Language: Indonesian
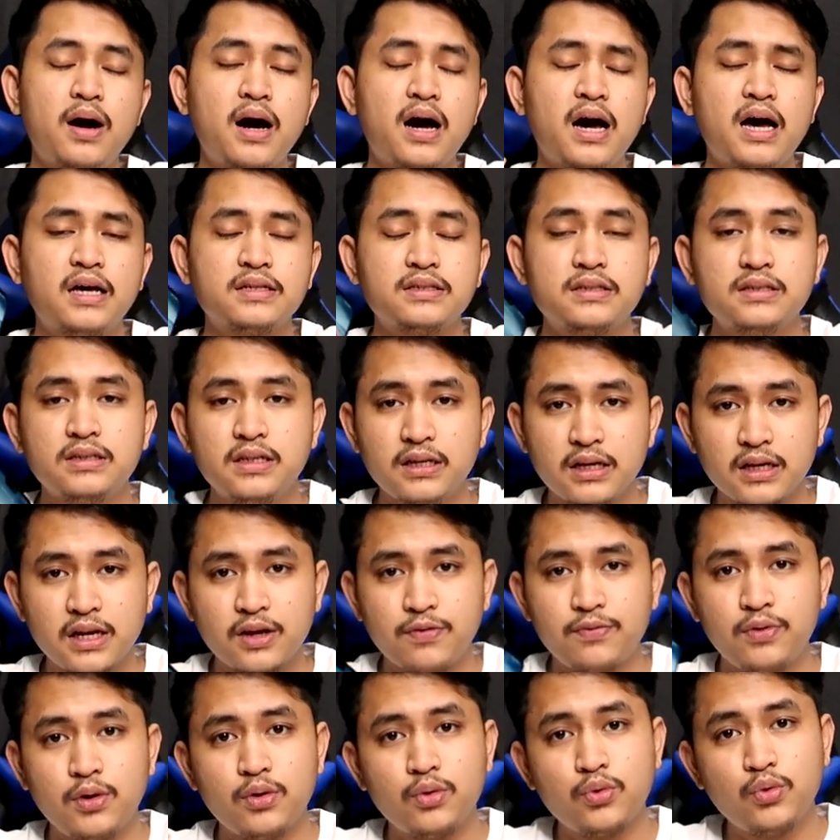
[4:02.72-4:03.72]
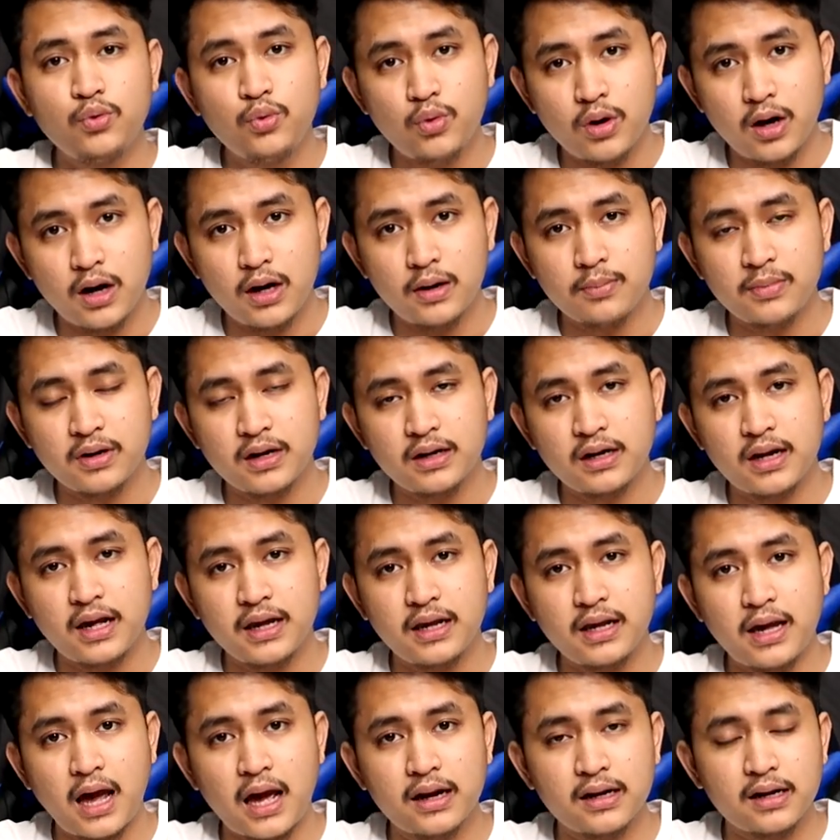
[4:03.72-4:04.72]
bahas di review gua
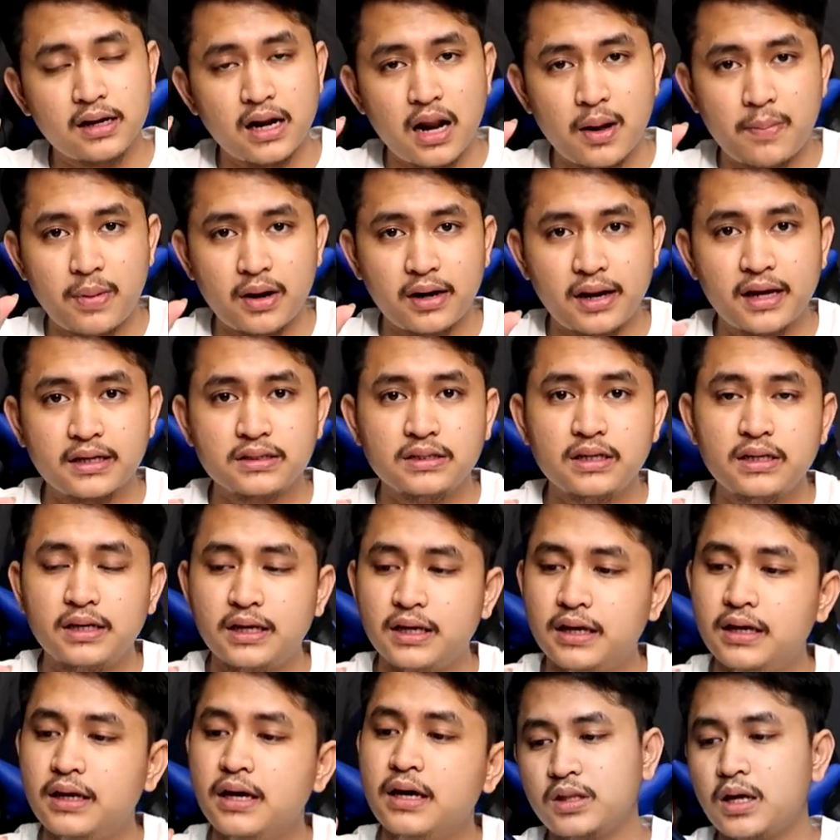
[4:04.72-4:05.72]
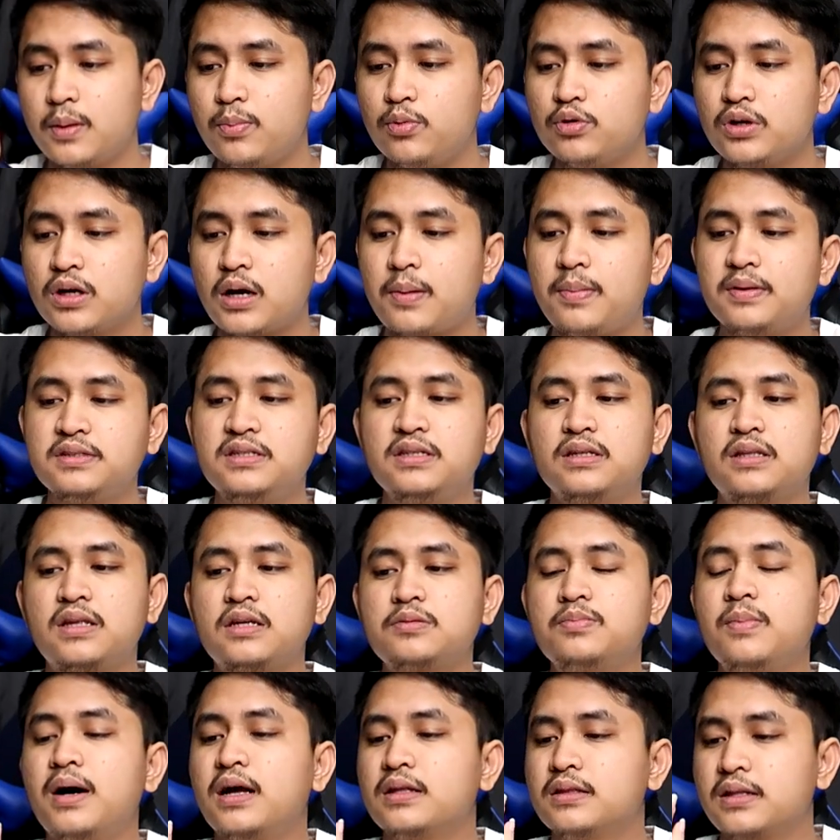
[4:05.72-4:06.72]
mengenai Honor 8X ini, dia punya
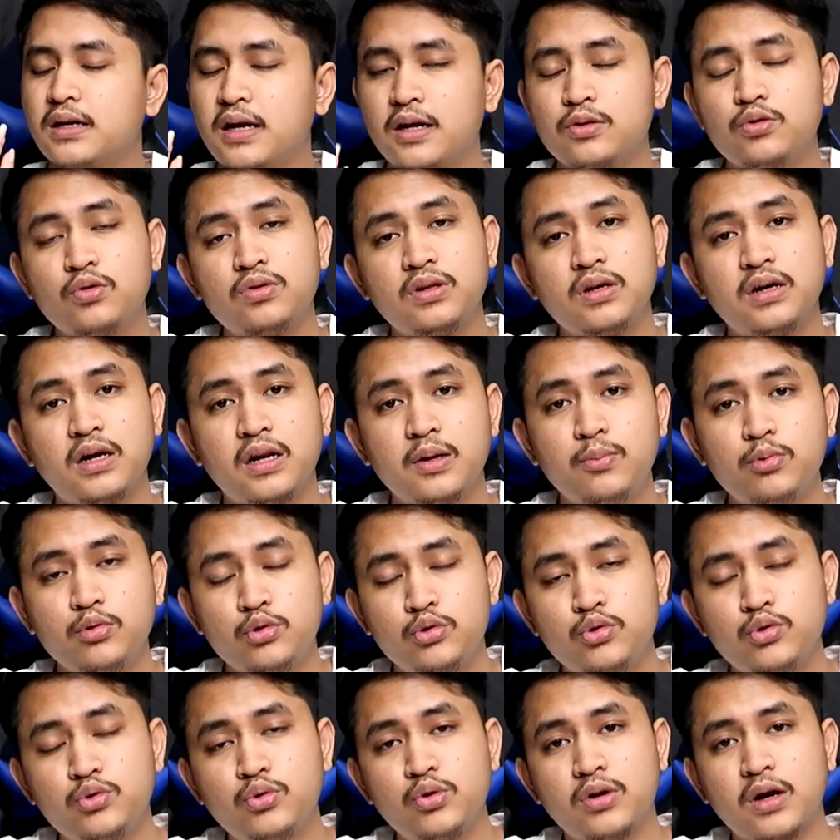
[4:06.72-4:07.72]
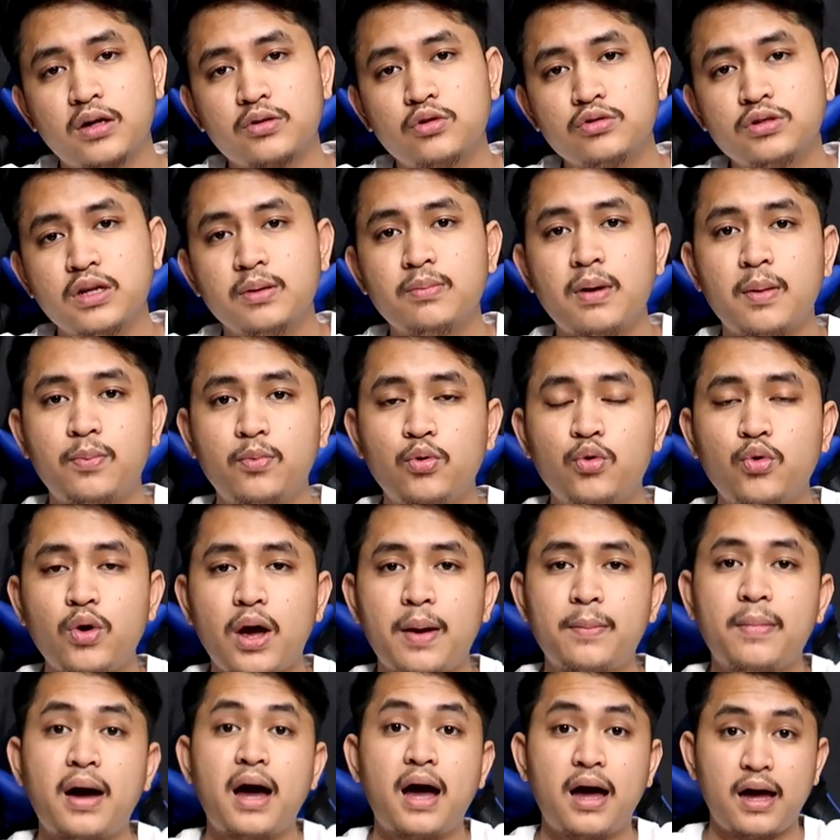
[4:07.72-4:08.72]
kapasitas baterai itu 3750
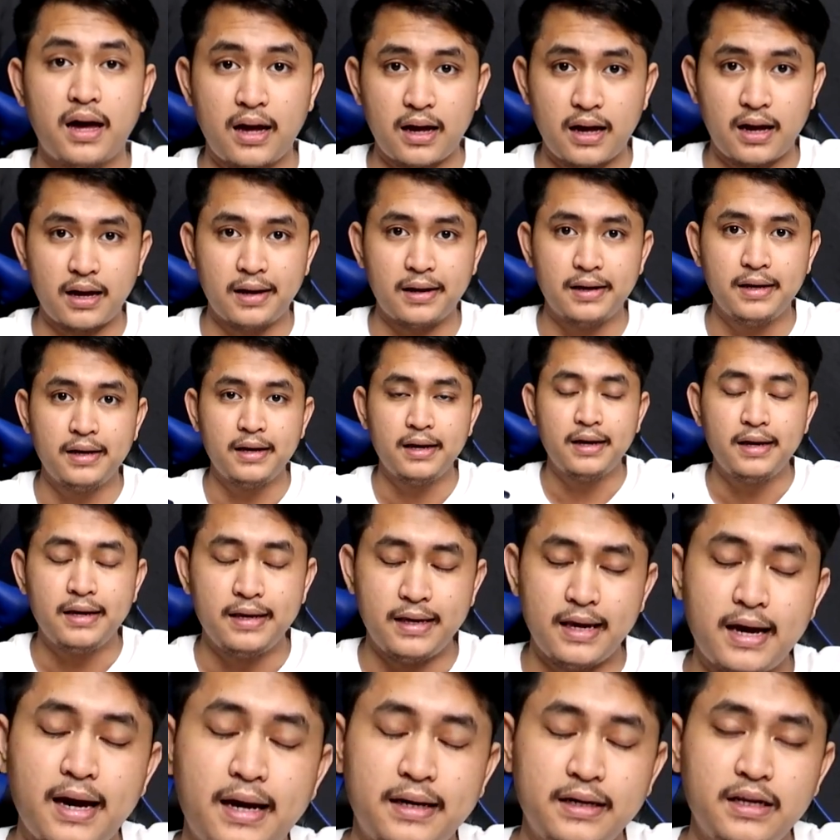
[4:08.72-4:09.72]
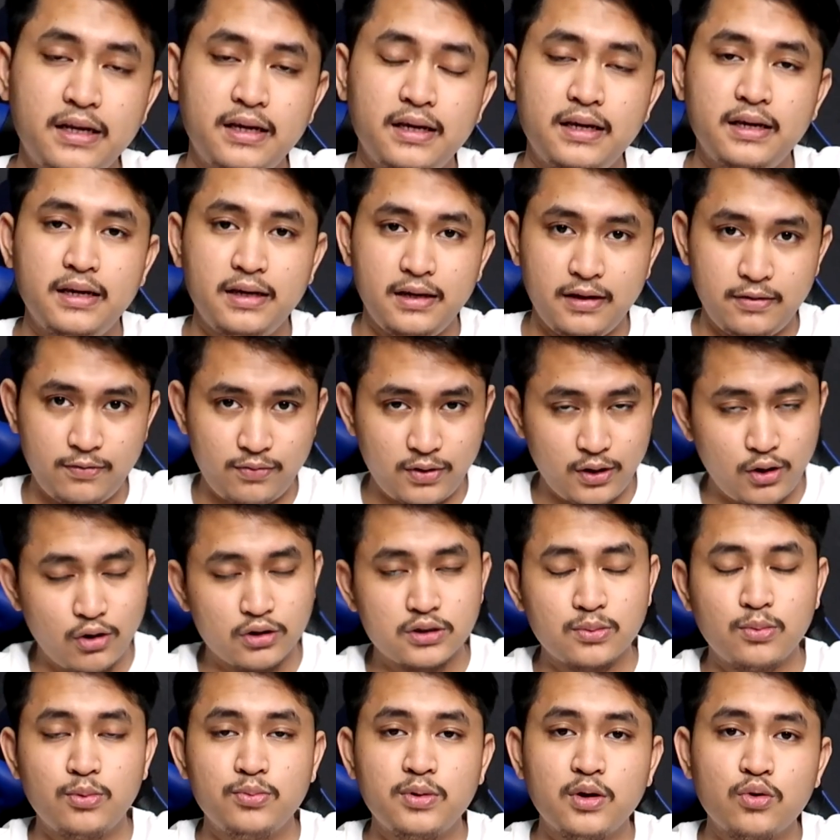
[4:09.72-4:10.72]
mAh. Ya, di
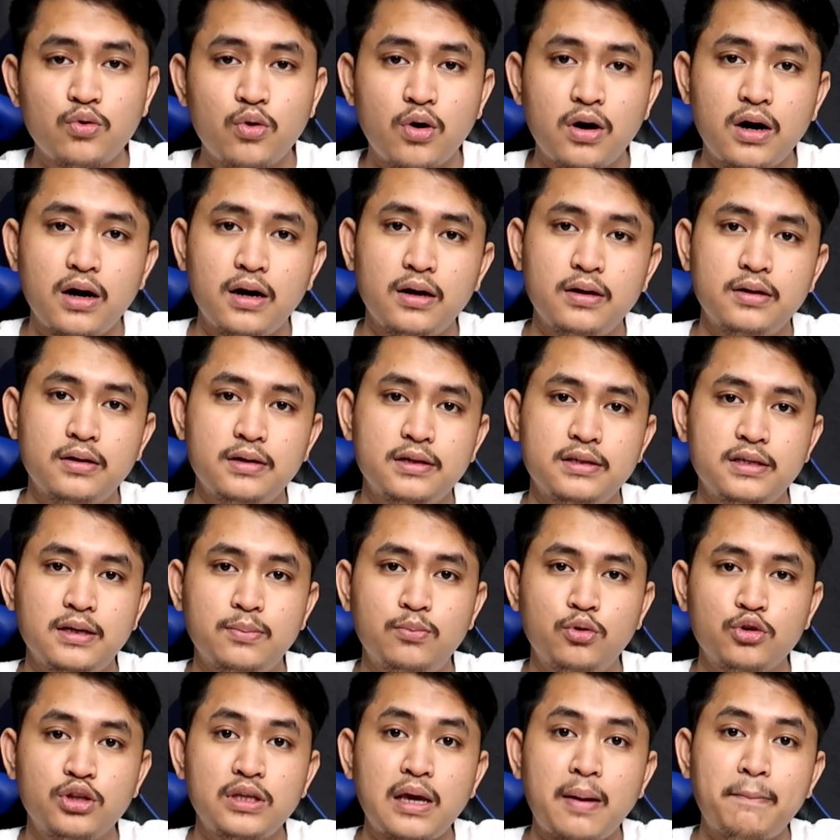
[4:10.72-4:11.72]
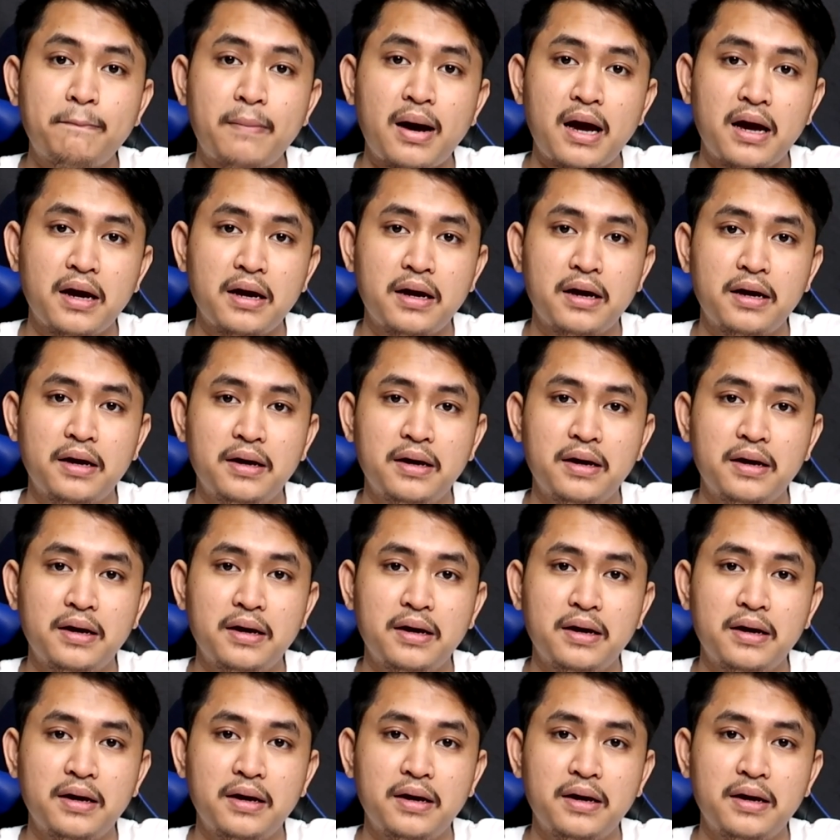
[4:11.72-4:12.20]
video sebelumnya gua nyebutnya mah